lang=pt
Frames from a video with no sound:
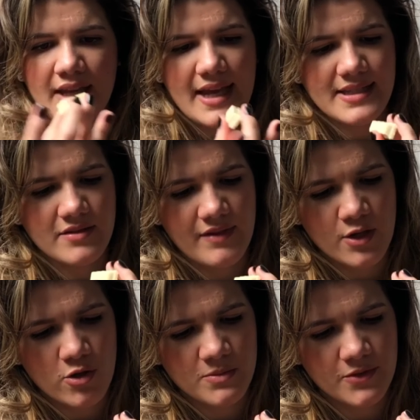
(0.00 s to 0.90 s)
Esse vem
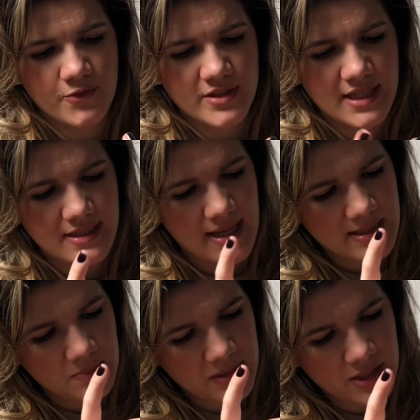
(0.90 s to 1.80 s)
como se fosse as
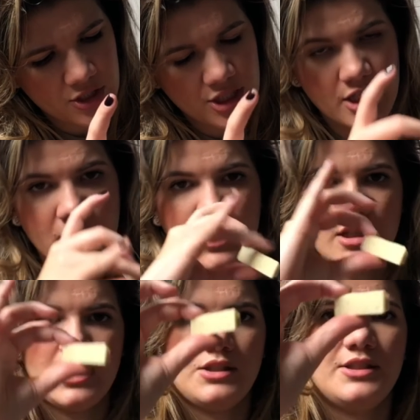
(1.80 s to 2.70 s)
raspinhas de,
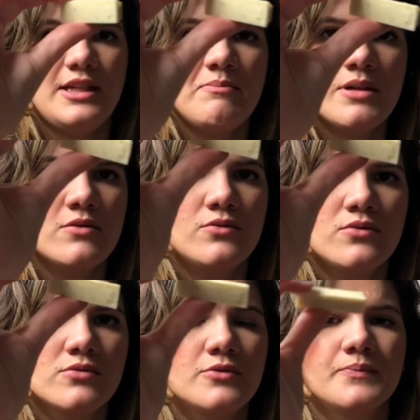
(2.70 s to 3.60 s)
de limão
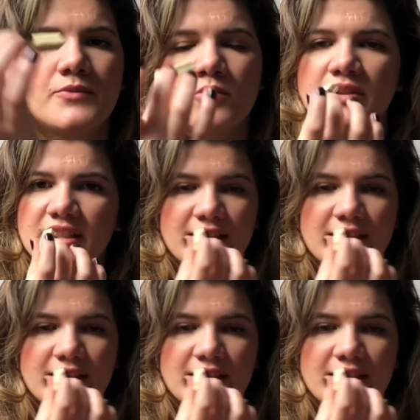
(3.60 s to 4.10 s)
no, no Kit